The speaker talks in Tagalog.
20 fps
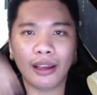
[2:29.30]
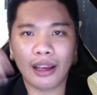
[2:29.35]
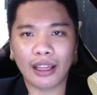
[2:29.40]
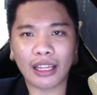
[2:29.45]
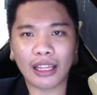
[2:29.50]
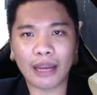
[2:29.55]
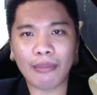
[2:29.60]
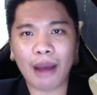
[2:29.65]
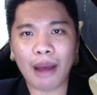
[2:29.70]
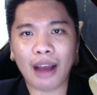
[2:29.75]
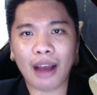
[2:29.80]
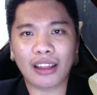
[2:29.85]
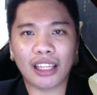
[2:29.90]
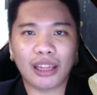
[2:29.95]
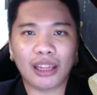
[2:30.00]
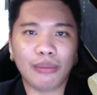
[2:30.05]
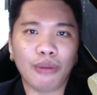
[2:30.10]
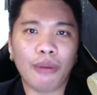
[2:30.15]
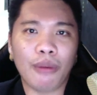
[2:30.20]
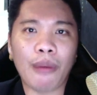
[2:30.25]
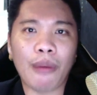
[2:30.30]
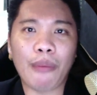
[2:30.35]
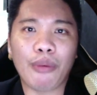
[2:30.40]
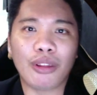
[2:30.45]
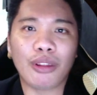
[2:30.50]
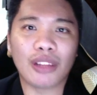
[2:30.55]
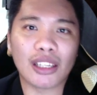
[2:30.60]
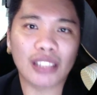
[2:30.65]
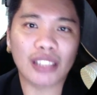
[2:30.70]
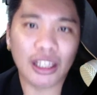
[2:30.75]
na magnet mo
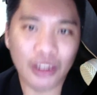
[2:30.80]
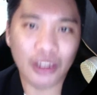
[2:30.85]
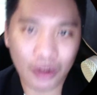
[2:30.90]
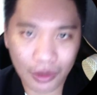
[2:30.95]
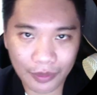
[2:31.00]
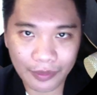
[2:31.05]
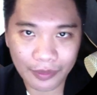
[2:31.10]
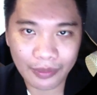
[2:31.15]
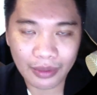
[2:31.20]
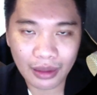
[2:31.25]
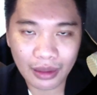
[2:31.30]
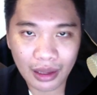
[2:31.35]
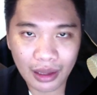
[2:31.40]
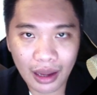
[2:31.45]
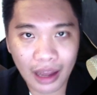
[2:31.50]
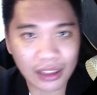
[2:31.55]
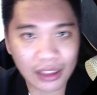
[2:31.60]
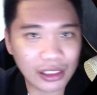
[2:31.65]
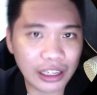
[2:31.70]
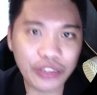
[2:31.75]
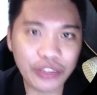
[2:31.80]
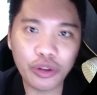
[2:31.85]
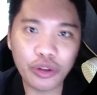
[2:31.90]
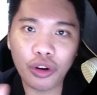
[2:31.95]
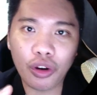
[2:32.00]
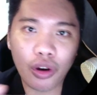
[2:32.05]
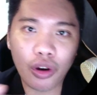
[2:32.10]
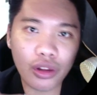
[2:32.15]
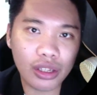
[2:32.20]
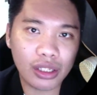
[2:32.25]
papunta sa'yo. At yan yung
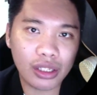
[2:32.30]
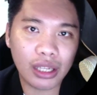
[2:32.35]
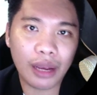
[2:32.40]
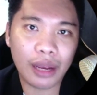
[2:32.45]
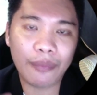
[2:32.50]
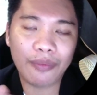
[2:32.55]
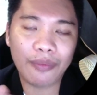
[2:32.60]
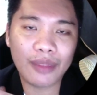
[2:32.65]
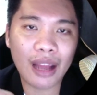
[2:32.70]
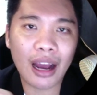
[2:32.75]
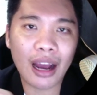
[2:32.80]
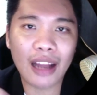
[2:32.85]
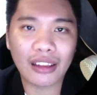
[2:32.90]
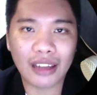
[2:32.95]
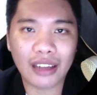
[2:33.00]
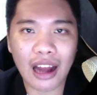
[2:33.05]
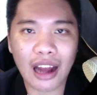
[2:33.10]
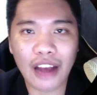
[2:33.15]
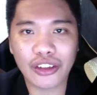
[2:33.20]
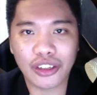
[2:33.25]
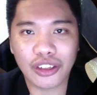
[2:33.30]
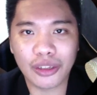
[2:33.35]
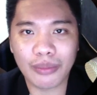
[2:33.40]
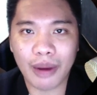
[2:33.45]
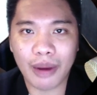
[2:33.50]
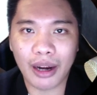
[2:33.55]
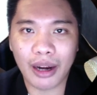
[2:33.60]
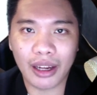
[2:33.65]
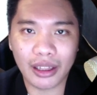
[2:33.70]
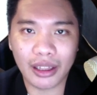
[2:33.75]
concept ng attraction
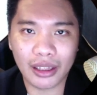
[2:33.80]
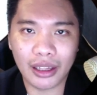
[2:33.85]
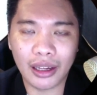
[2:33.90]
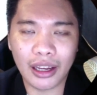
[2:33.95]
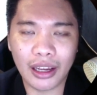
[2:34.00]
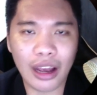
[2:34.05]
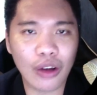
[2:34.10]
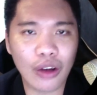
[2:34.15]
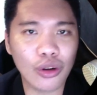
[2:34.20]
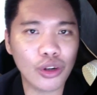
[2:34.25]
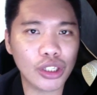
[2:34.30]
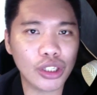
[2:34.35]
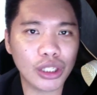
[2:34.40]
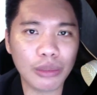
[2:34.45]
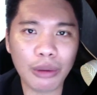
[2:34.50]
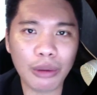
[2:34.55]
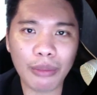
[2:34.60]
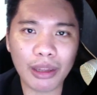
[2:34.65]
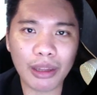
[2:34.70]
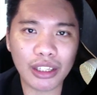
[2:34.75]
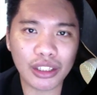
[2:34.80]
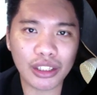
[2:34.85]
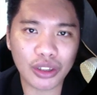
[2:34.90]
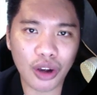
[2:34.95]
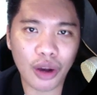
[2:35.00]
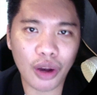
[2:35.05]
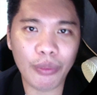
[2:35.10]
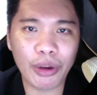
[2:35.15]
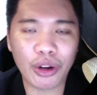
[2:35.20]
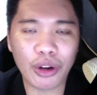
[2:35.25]
marketing. Kaya kung gusto mong
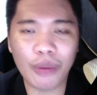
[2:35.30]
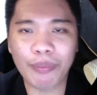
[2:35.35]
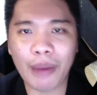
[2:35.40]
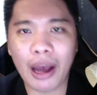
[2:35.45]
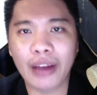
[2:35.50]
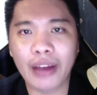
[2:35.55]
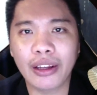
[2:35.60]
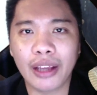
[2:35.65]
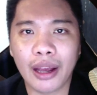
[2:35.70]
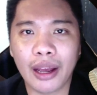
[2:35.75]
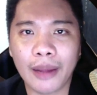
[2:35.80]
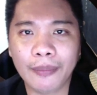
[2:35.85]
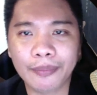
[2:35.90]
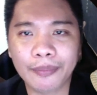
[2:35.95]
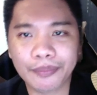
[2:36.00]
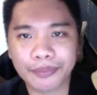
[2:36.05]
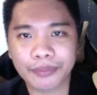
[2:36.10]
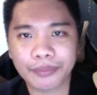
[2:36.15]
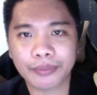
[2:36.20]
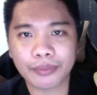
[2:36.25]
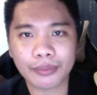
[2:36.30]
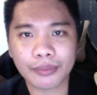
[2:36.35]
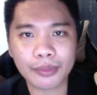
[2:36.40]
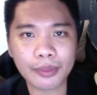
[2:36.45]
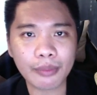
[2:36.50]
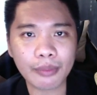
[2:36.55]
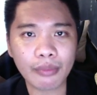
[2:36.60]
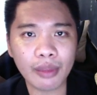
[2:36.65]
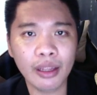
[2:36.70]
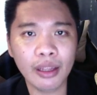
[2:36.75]
ma-discover kung paano yan,
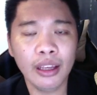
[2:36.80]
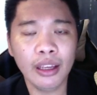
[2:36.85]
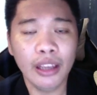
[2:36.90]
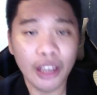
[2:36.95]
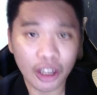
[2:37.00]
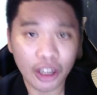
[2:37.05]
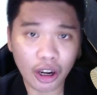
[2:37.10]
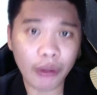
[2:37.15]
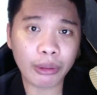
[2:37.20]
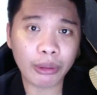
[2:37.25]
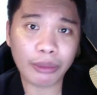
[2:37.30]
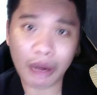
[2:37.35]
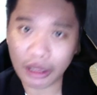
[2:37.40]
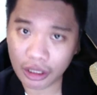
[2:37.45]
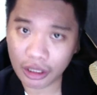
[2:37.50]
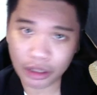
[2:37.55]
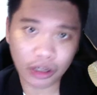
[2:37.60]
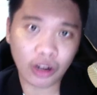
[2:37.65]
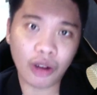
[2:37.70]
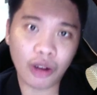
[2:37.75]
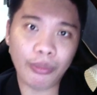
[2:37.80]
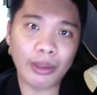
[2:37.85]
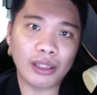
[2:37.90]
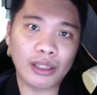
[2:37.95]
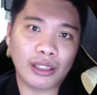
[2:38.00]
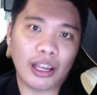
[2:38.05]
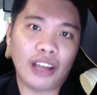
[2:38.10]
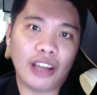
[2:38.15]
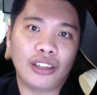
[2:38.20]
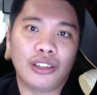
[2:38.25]
comment mo lang dito sa comment
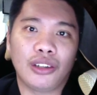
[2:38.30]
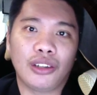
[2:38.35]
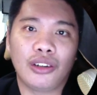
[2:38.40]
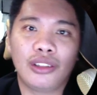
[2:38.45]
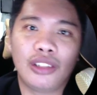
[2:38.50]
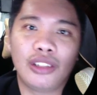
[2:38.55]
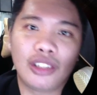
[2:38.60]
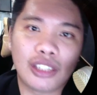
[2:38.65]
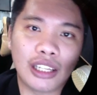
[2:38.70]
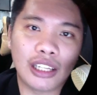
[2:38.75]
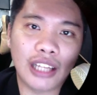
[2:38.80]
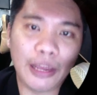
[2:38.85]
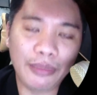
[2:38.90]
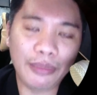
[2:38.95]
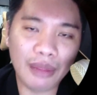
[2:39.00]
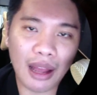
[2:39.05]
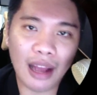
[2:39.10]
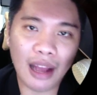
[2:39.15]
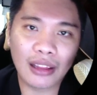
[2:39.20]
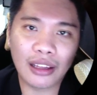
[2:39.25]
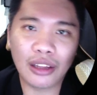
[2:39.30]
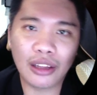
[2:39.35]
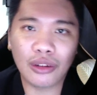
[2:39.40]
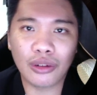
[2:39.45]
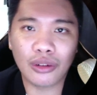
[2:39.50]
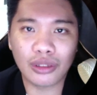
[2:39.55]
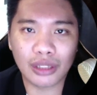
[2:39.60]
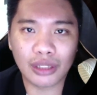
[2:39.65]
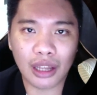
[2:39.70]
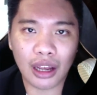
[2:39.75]
section, dito sa live natin,
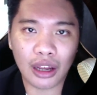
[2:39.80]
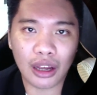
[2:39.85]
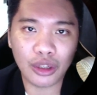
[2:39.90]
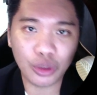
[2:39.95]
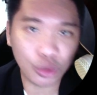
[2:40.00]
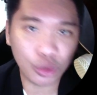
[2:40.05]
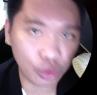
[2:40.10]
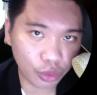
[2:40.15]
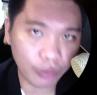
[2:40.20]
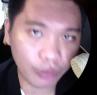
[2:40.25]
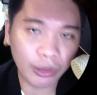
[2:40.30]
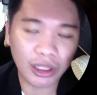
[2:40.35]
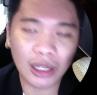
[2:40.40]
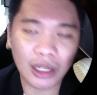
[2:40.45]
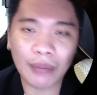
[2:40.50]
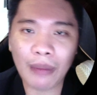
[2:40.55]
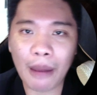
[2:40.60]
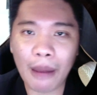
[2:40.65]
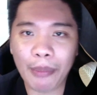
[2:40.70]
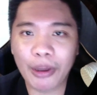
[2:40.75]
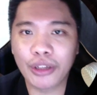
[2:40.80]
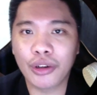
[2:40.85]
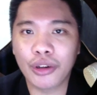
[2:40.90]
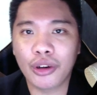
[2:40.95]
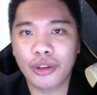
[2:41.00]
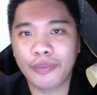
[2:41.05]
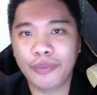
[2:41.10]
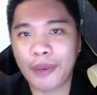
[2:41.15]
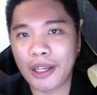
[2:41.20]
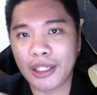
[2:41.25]
kung sa YouTube mo ito
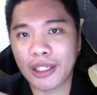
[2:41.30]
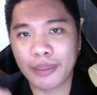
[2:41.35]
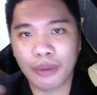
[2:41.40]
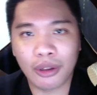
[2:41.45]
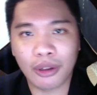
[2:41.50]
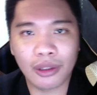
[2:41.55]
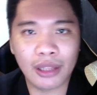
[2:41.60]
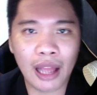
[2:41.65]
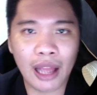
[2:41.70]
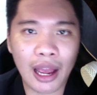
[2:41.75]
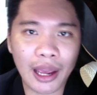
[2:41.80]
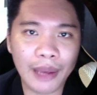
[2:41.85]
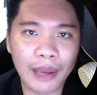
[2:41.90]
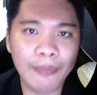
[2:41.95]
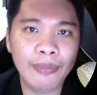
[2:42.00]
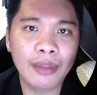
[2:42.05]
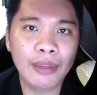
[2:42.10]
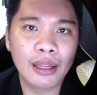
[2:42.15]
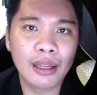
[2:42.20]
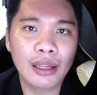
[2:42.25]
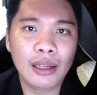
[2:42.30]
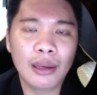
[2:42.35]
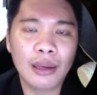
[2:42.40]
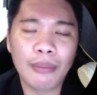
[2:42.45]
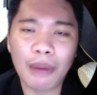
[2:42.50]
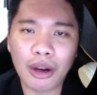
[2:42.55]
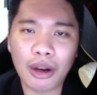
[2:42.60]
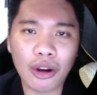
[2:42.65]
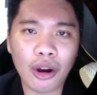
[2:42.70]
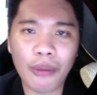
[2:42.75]
napapanood, Facebook Live.
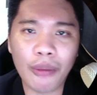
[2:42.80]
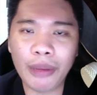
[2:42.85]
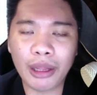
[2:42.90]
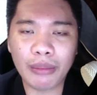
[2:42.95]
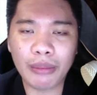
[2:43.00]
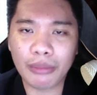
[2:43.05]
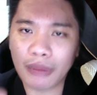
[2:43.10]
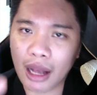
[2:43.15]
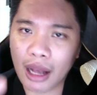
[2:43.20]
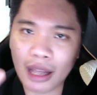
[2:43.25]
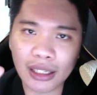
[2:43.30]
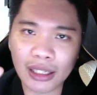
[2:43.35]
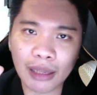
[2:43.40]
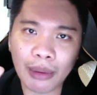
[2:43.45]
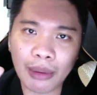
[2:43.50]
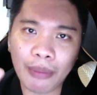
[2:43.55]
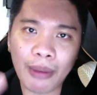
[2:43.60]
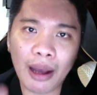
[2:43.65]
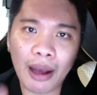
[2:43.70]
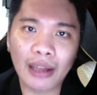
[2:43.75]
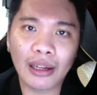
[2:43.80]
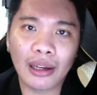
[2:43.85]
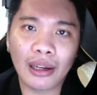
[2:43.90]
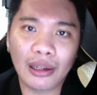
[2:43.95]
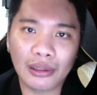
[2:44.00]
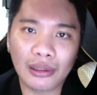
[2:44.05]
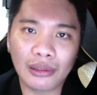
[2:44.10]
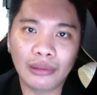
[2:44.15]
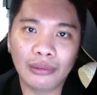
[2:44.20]
Mag-comment ka sa baba ng,